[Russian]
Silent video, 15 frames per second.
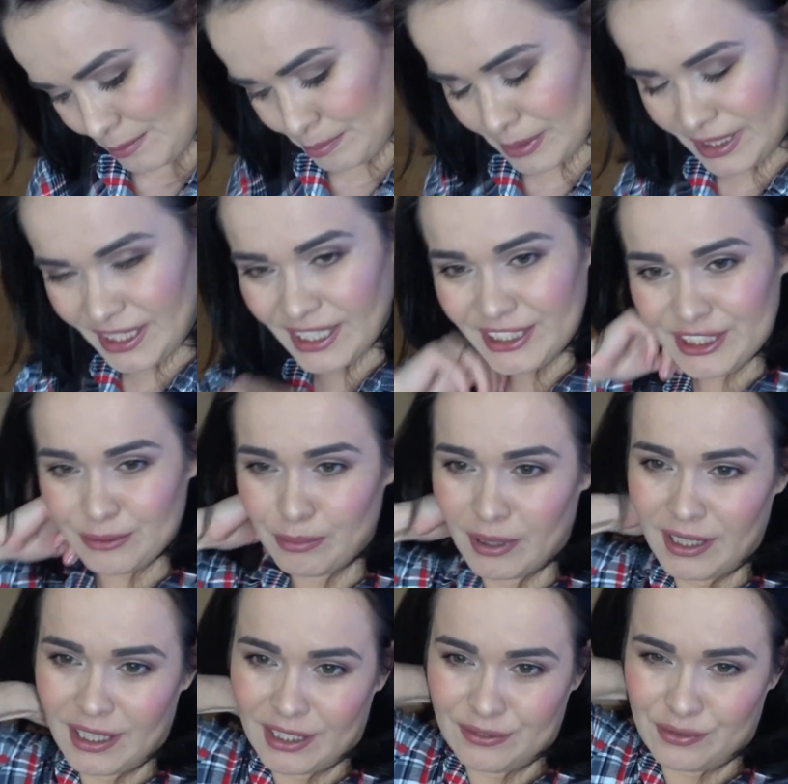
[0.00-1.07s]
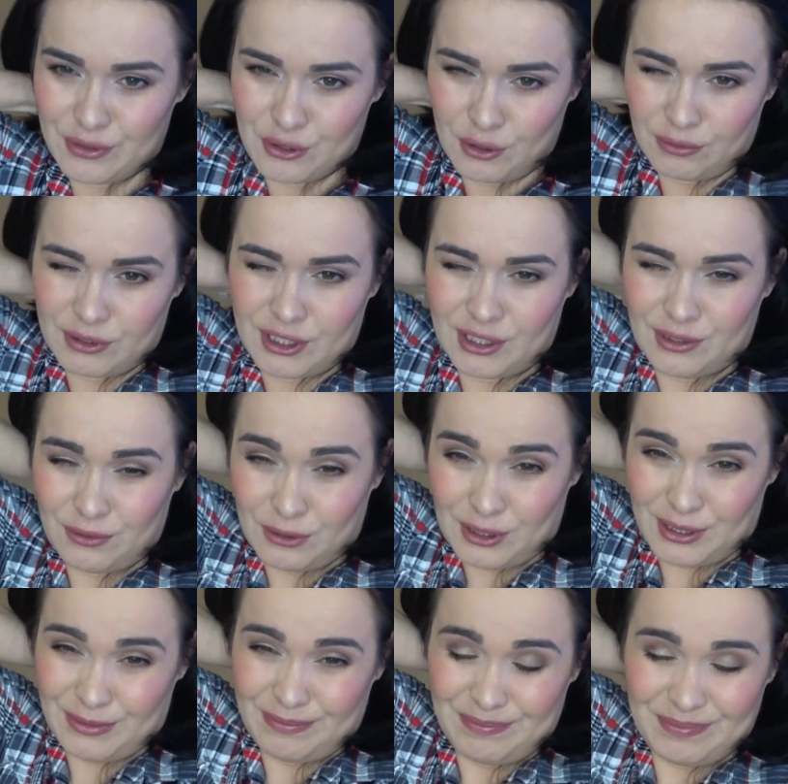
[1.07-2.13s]
плечи болят, все вот это
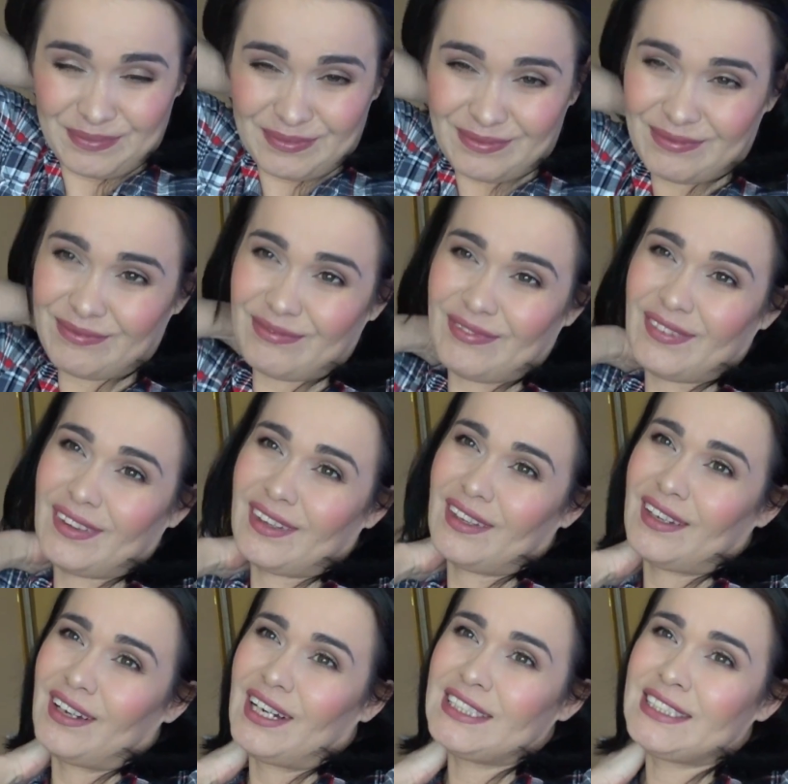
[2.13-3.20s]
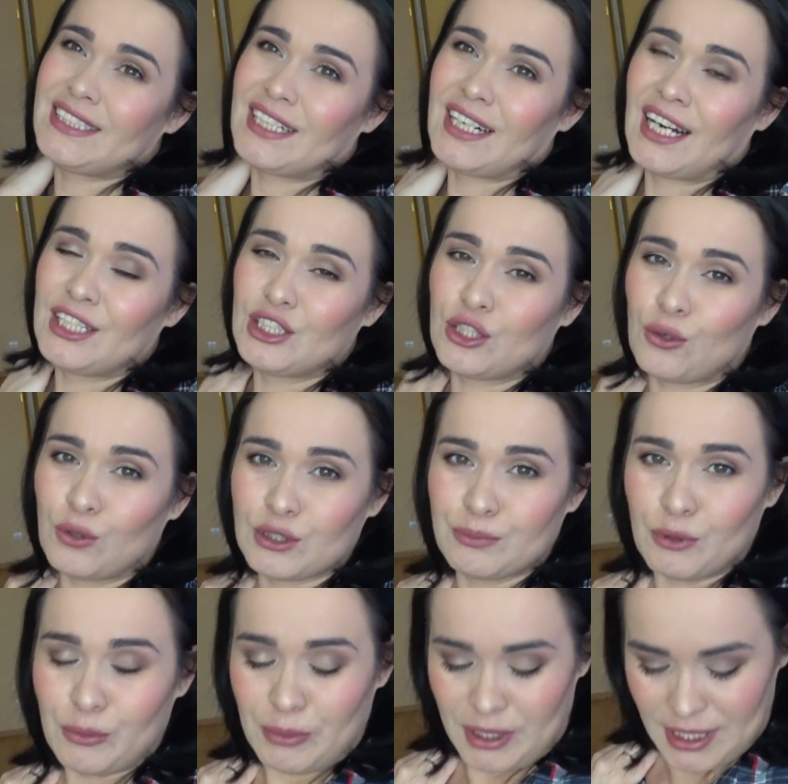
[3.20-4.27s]
вот астрохондроз
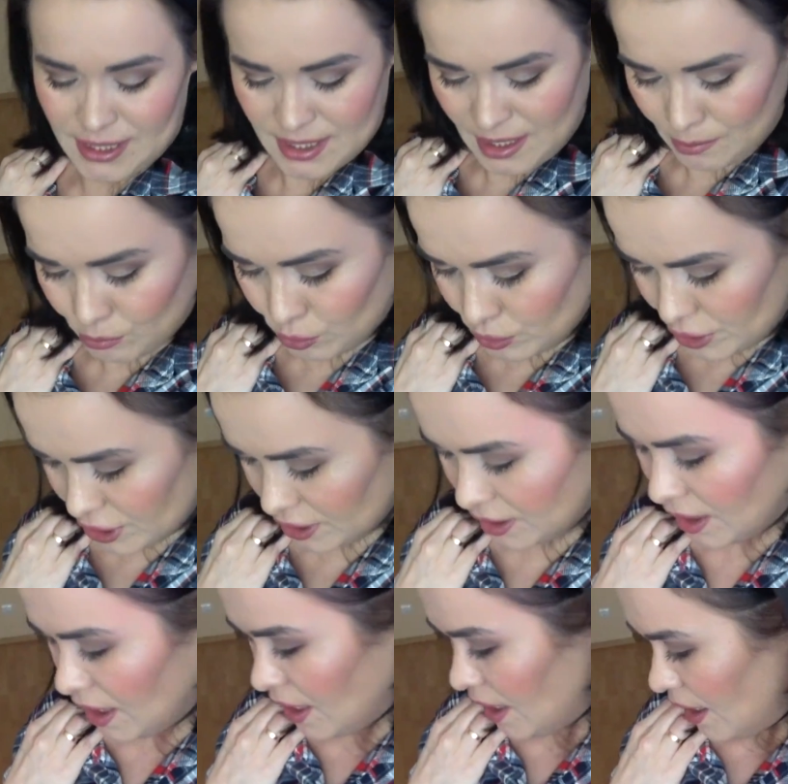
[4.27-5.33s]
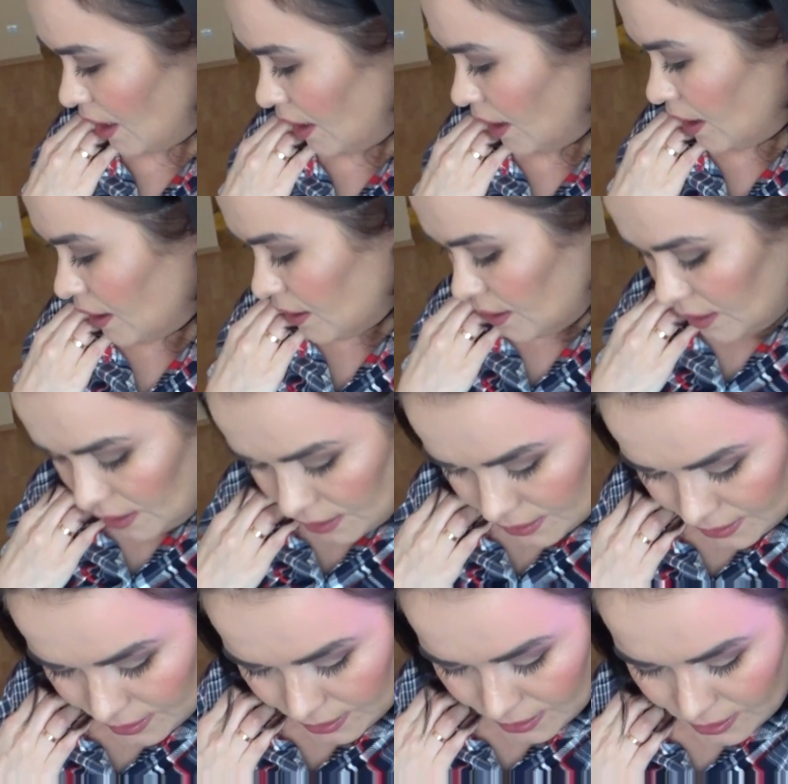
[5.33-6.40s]
мой меня замучил.
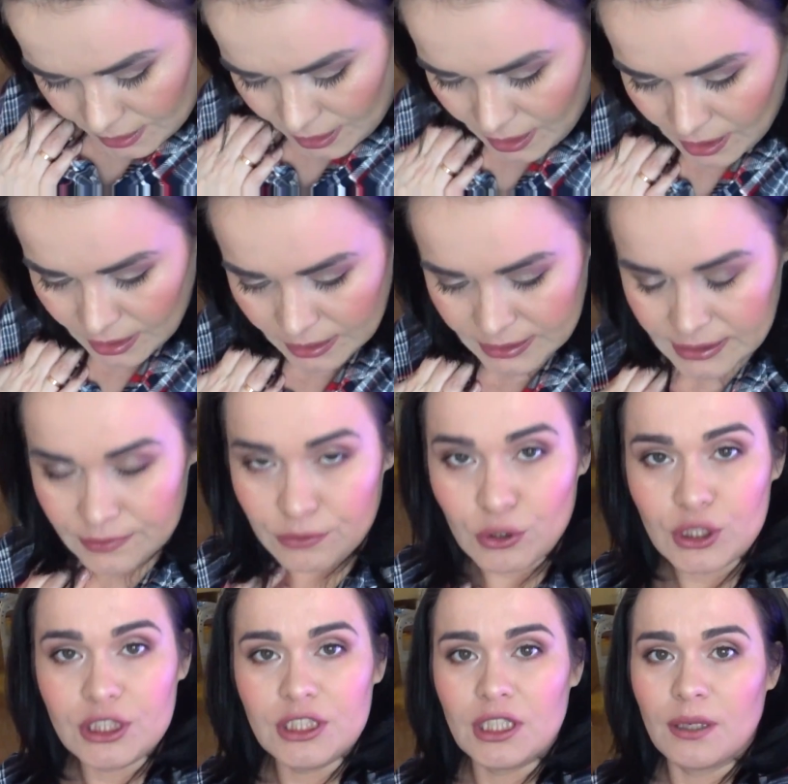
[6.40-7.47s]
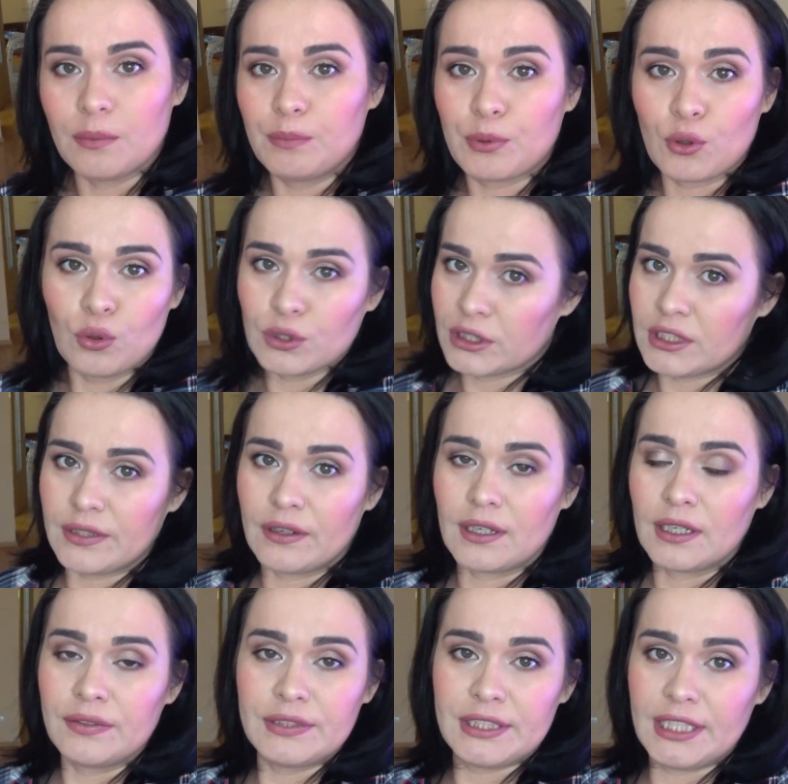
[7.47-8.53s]
И сегодня
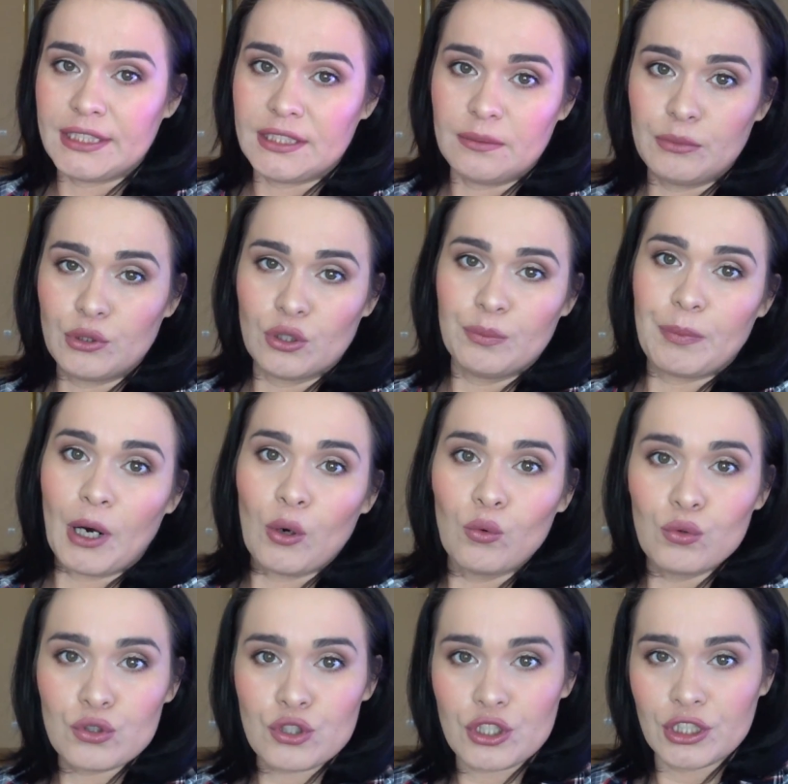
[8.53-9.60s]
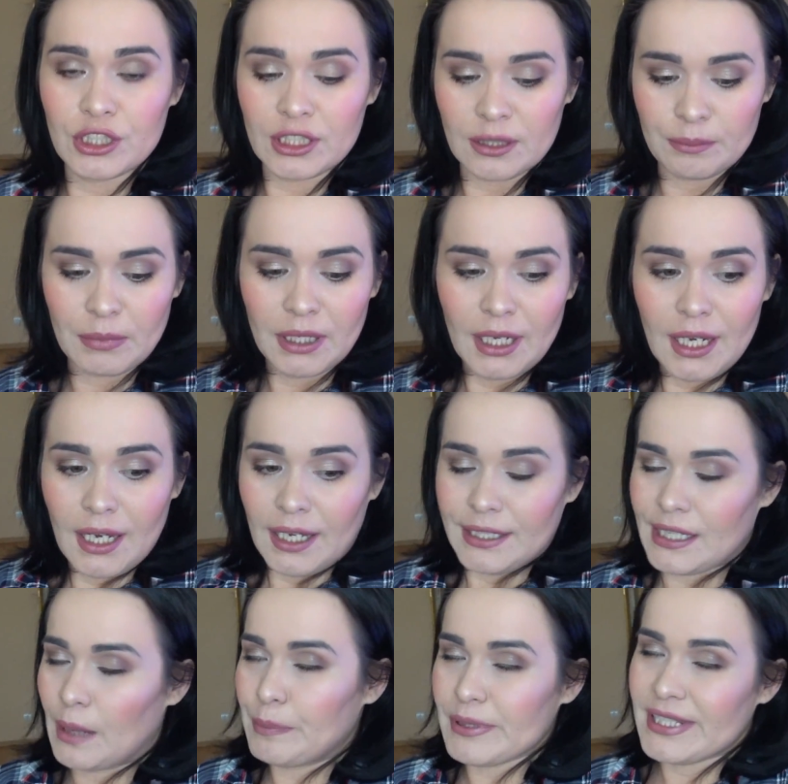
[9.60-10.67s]
просто всей семьей поужинаем.
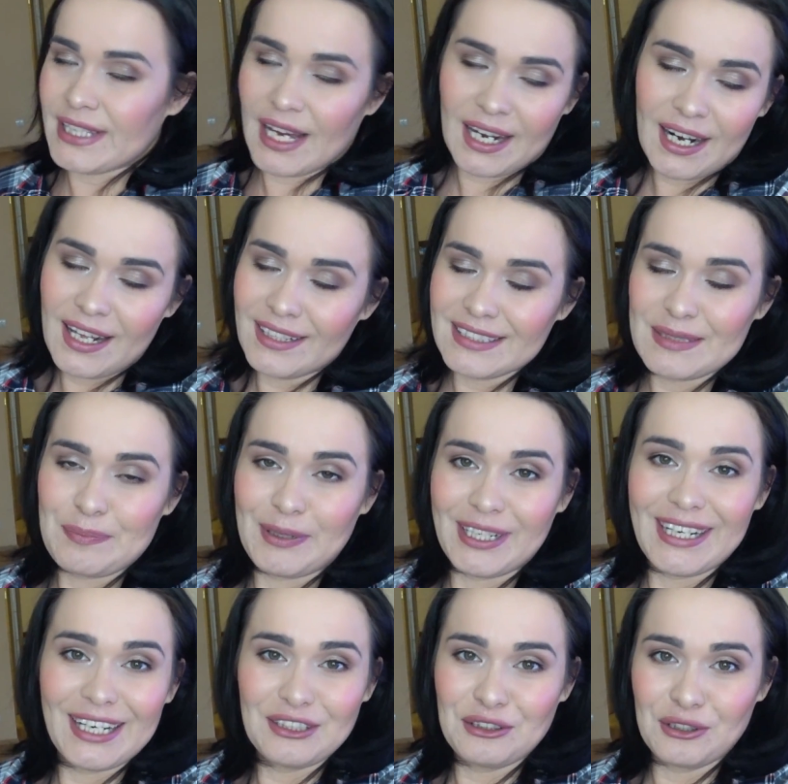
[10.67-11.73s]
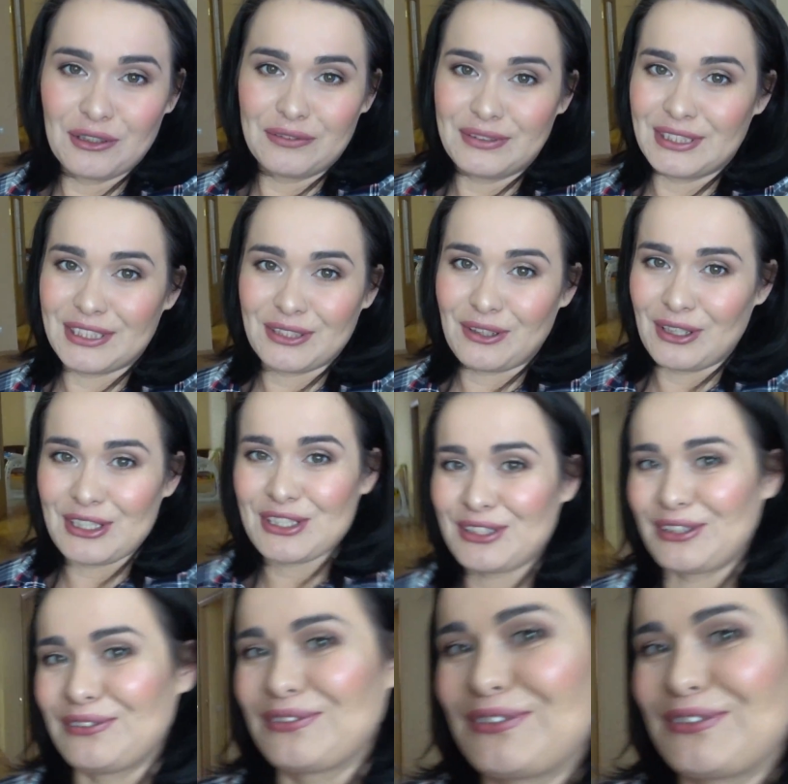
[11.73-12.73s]
Я постаралась приготовить кое-что